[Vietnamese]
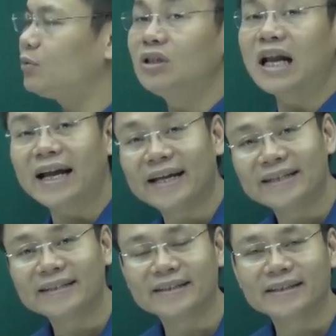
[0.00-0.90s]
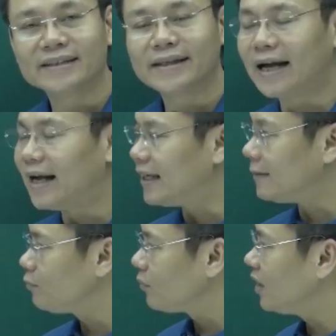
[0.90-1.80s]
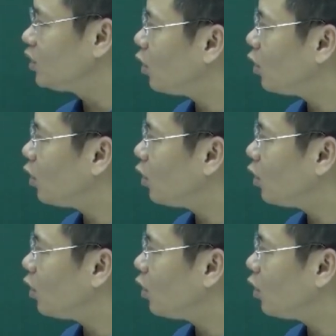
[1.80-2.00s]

nào dưới đây? Đấy, thì